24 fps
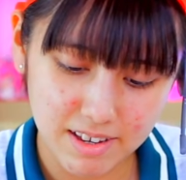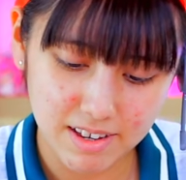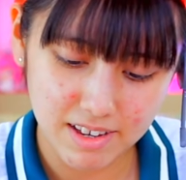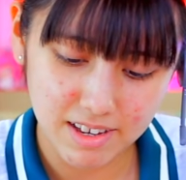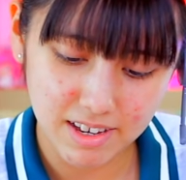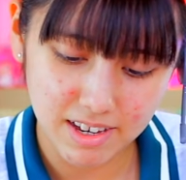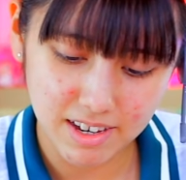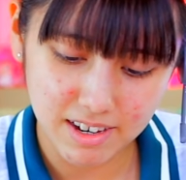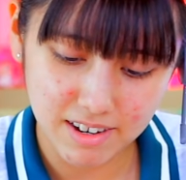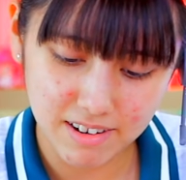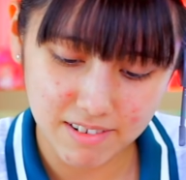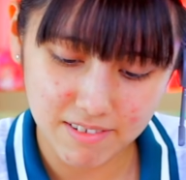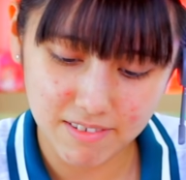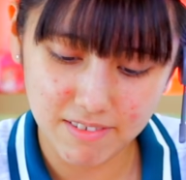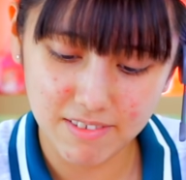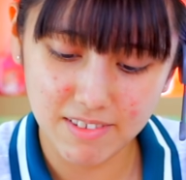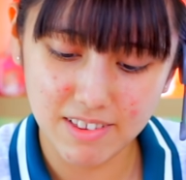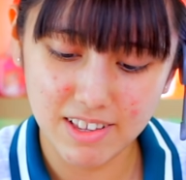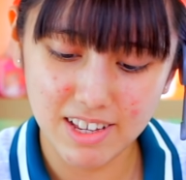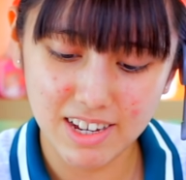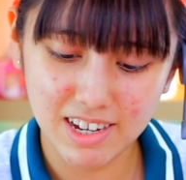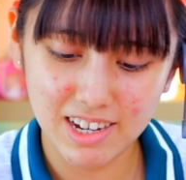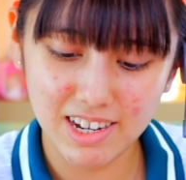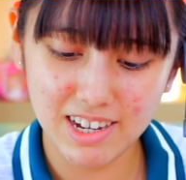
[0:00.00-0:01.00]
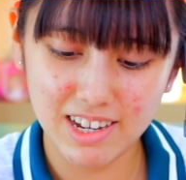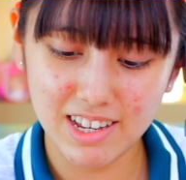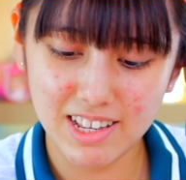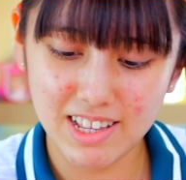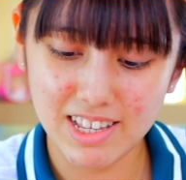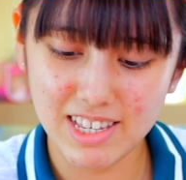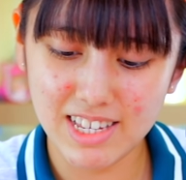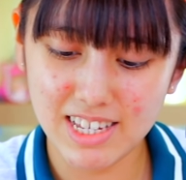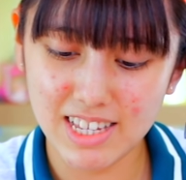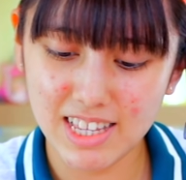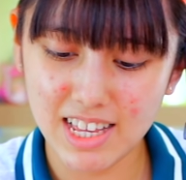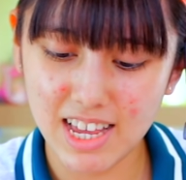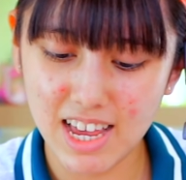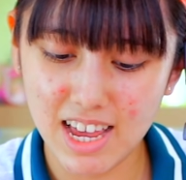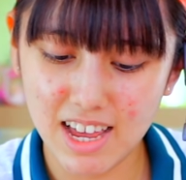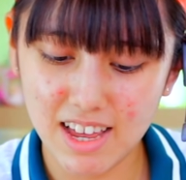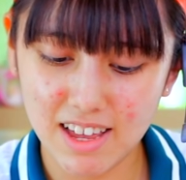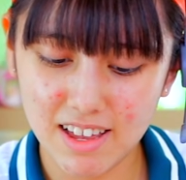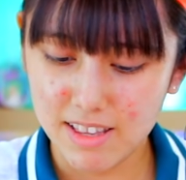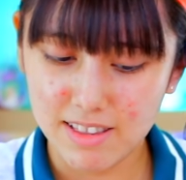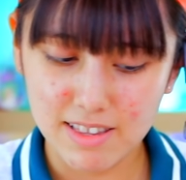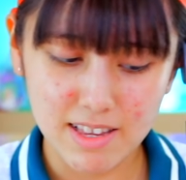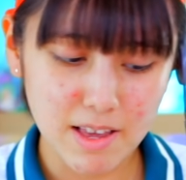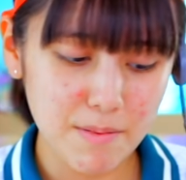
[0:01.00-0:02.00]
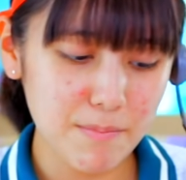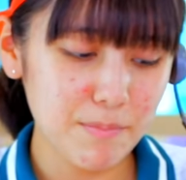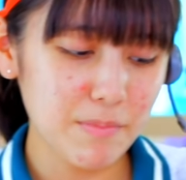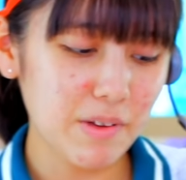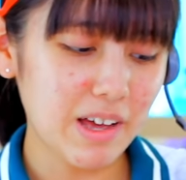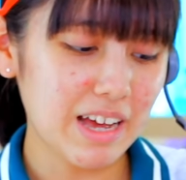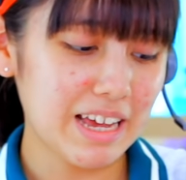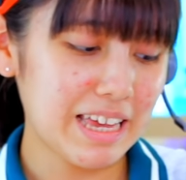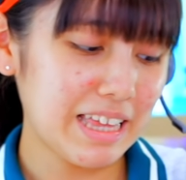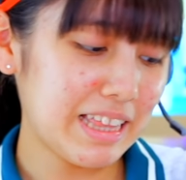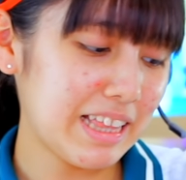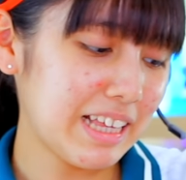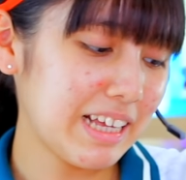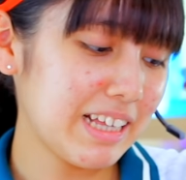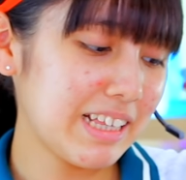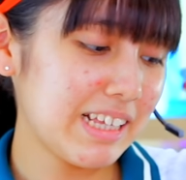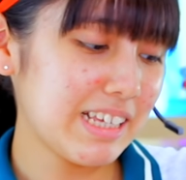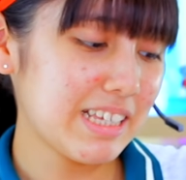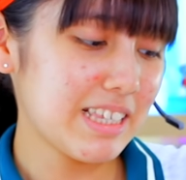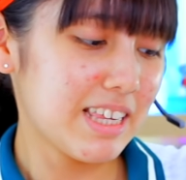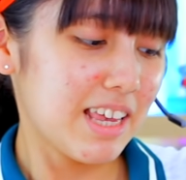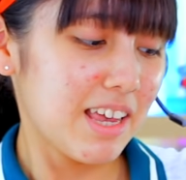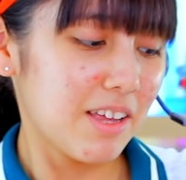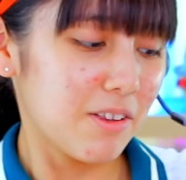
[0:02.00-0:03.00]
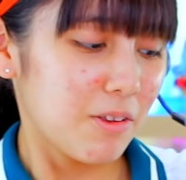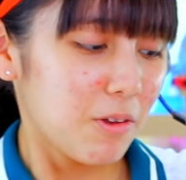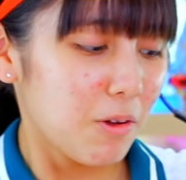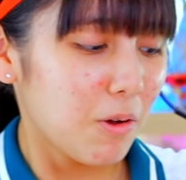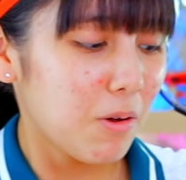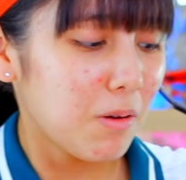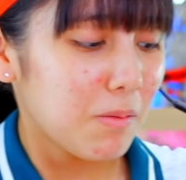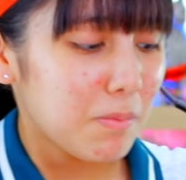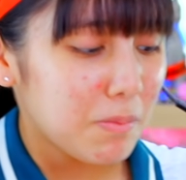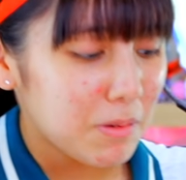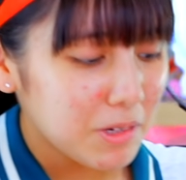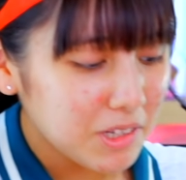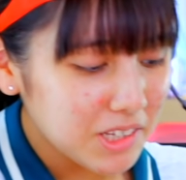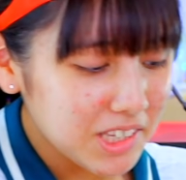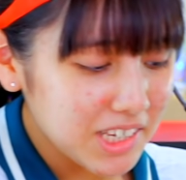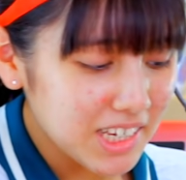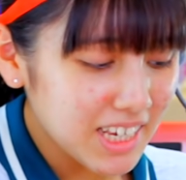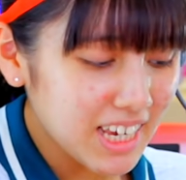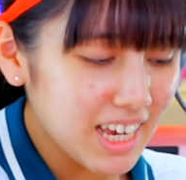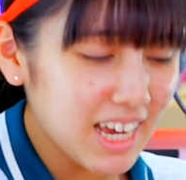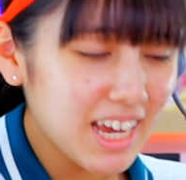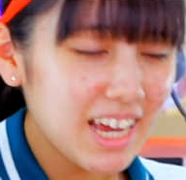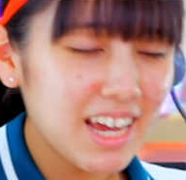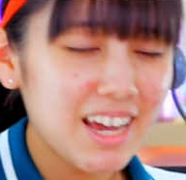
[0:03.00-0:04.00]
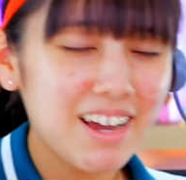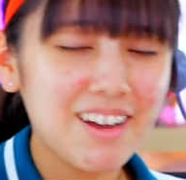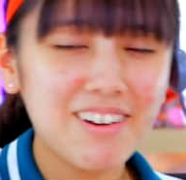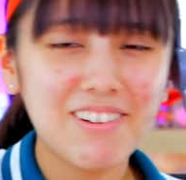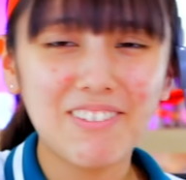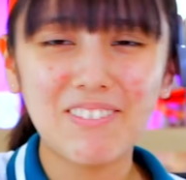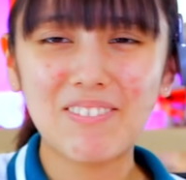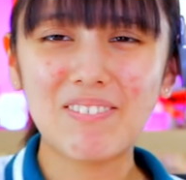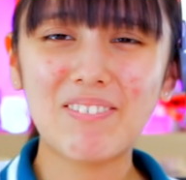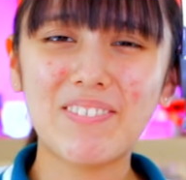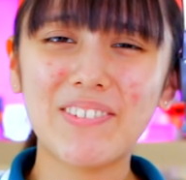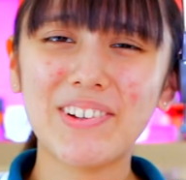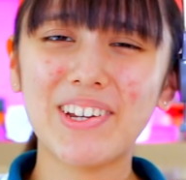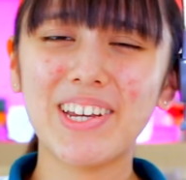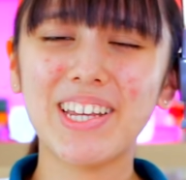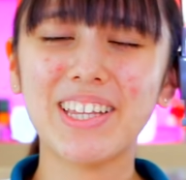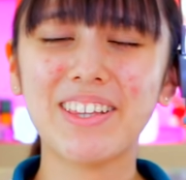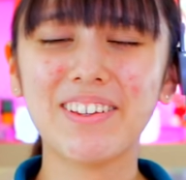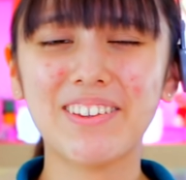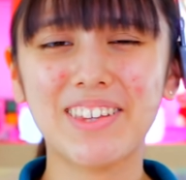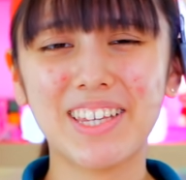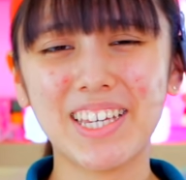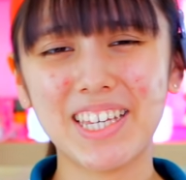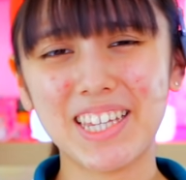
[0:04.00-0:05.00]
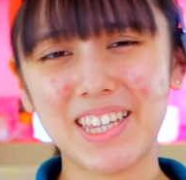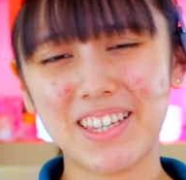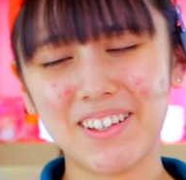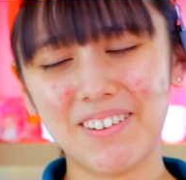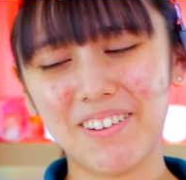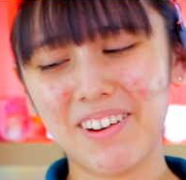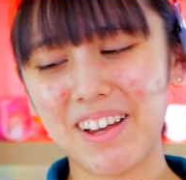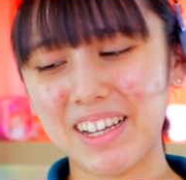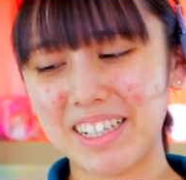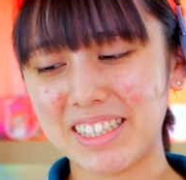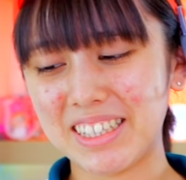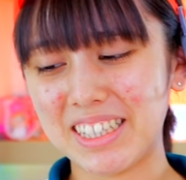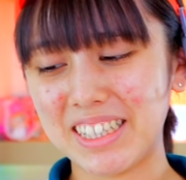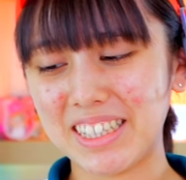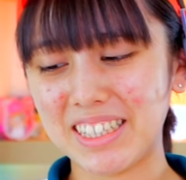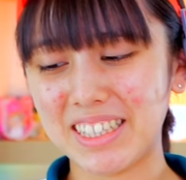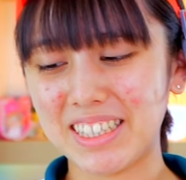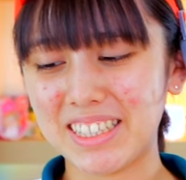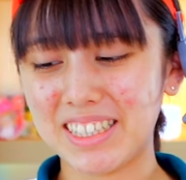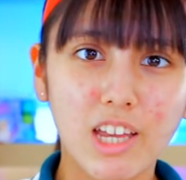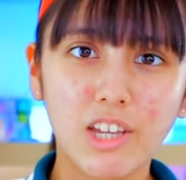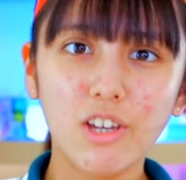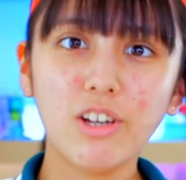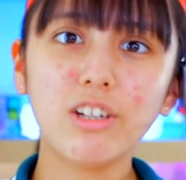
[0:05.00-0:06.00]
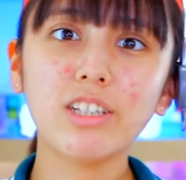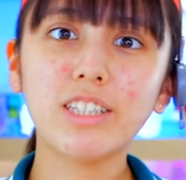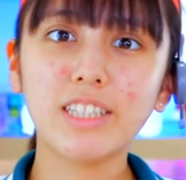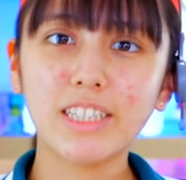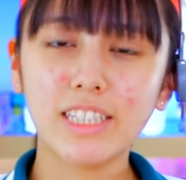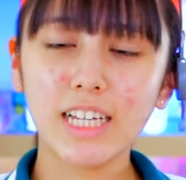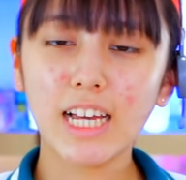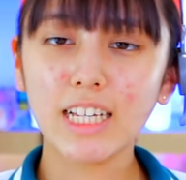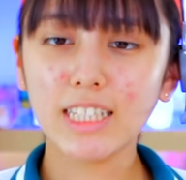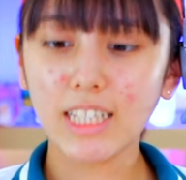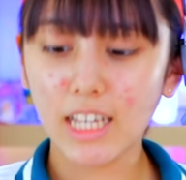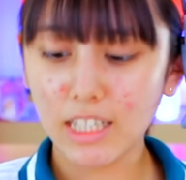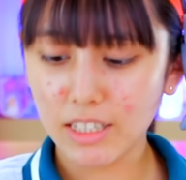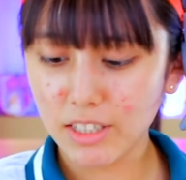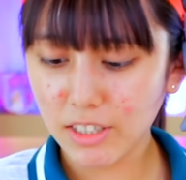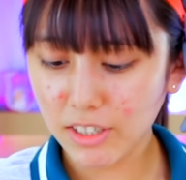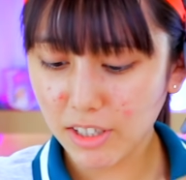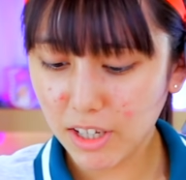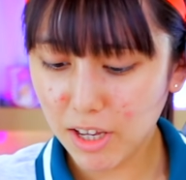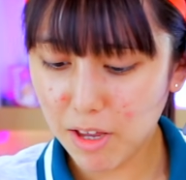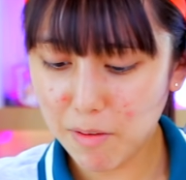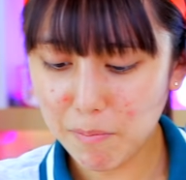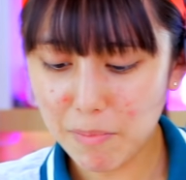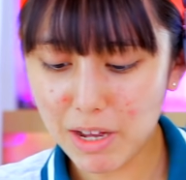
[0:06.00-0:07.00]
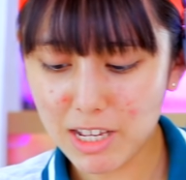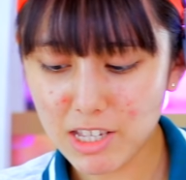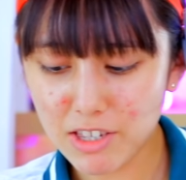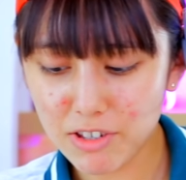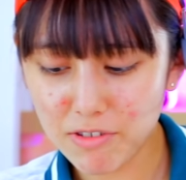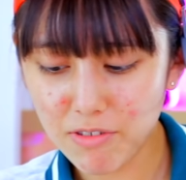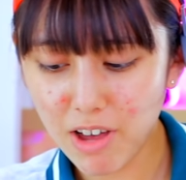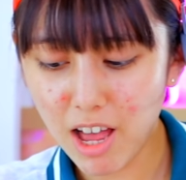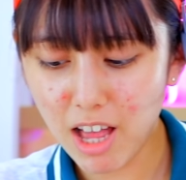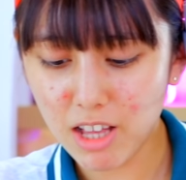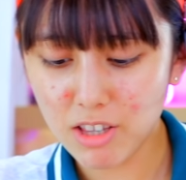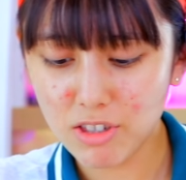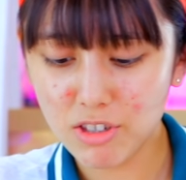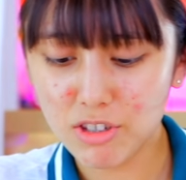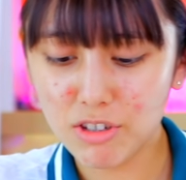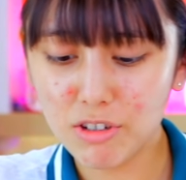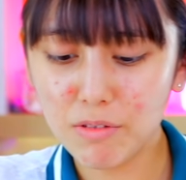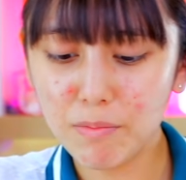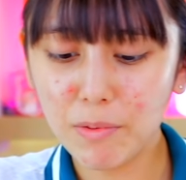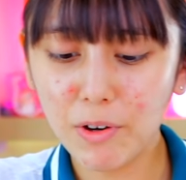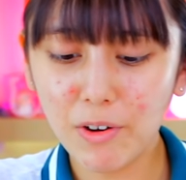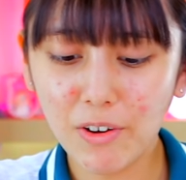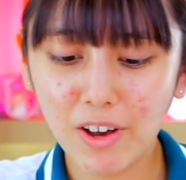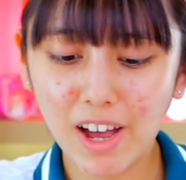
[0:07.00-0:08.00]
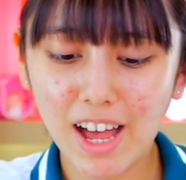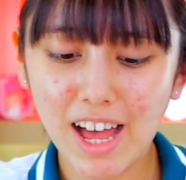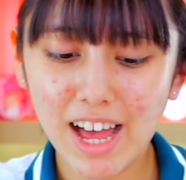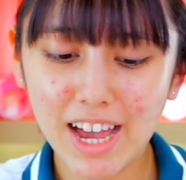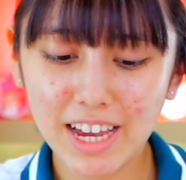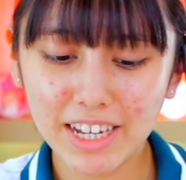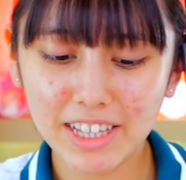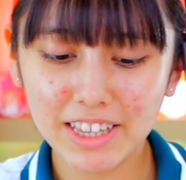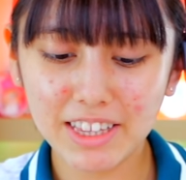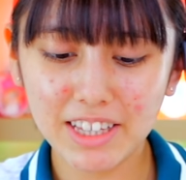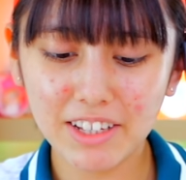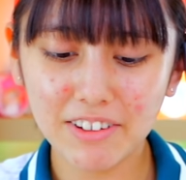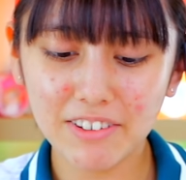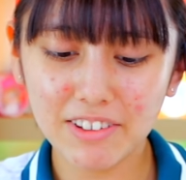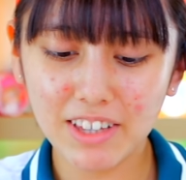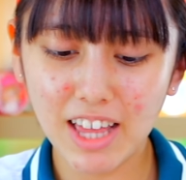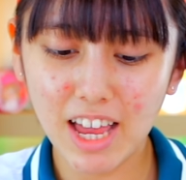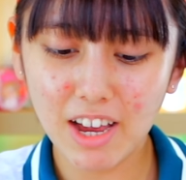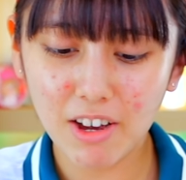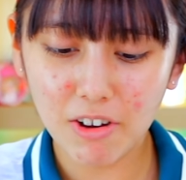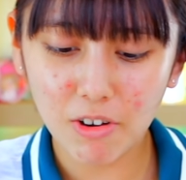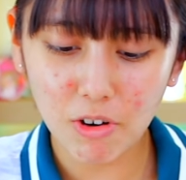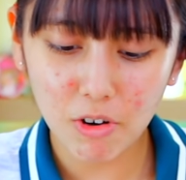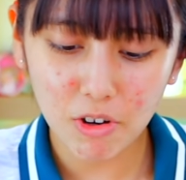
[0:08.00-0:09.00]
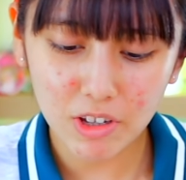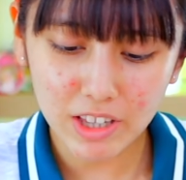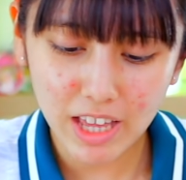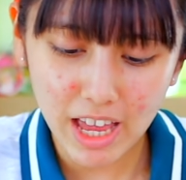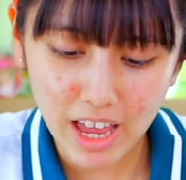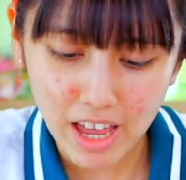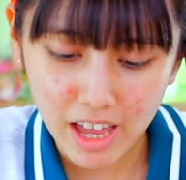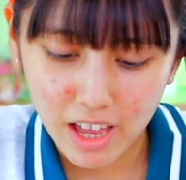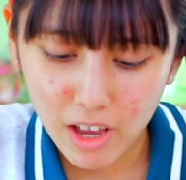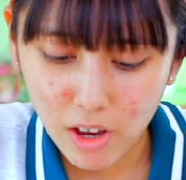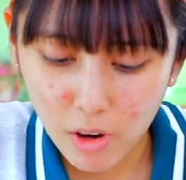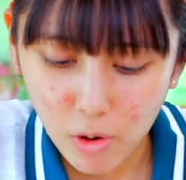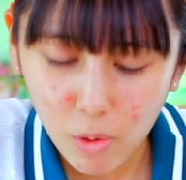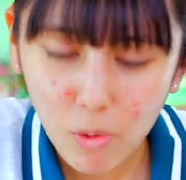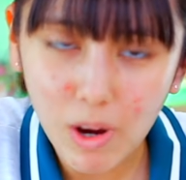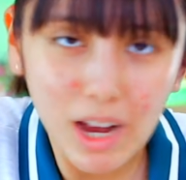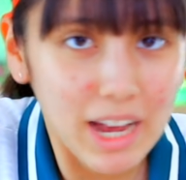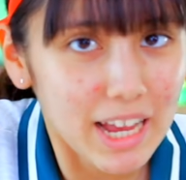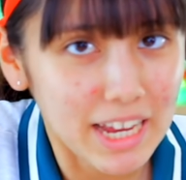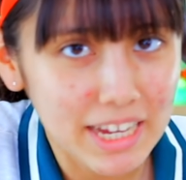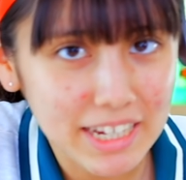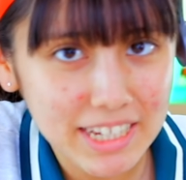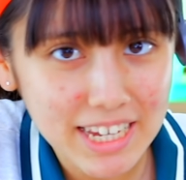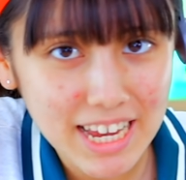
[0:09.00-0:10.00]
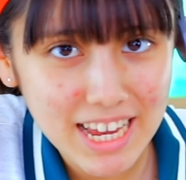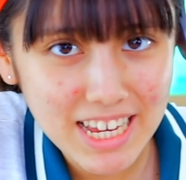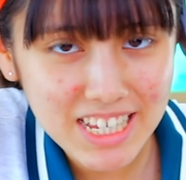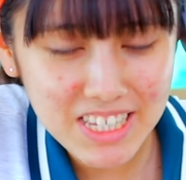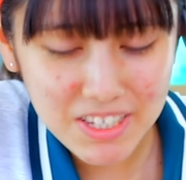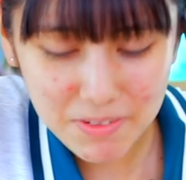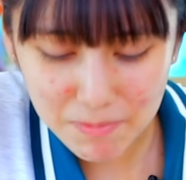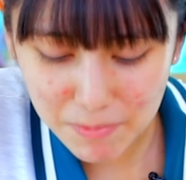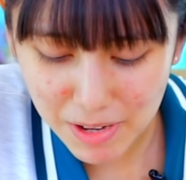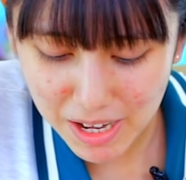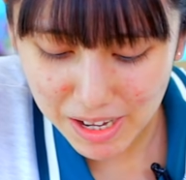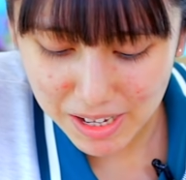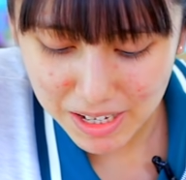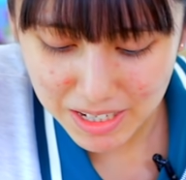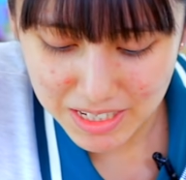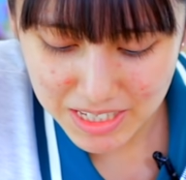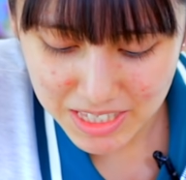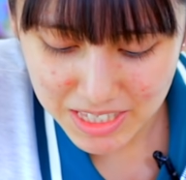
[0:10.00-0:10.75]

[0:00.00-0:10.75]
はい、こんな感じで全部開けたんですけど、無事コンプリートできてよかったです。よし、じゃあ早速まずは注文が入ったので、ここでお会計しま